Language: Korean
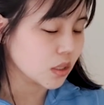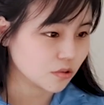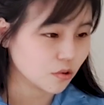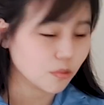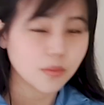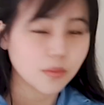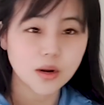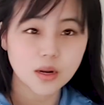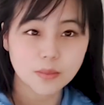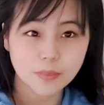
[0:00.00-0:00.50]

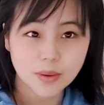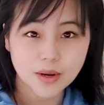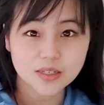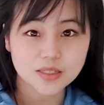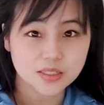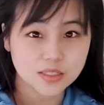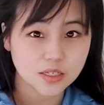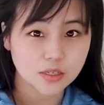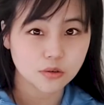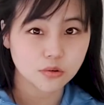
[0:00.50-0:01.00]
정말 말
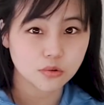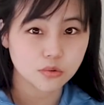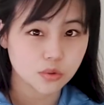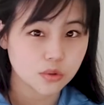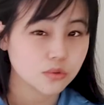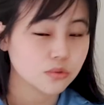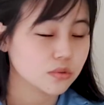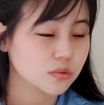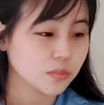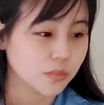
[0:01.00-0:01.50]
그대로
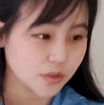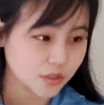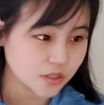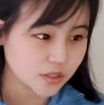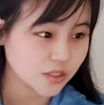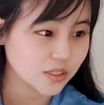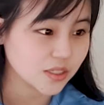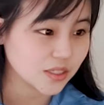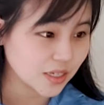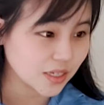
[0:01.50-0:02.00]
gross
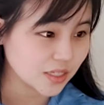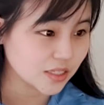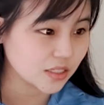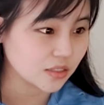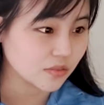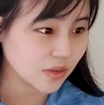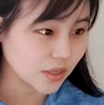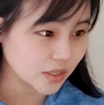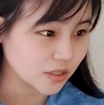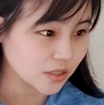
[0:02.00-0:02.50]

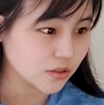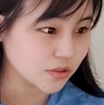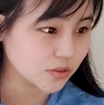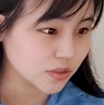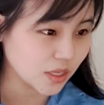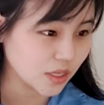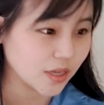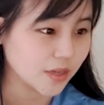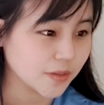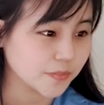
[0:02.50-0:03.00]
merchandise
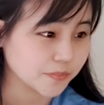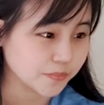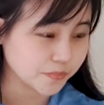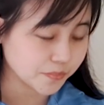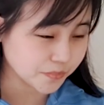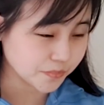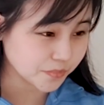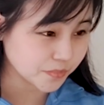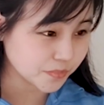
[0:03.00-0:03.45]
value인데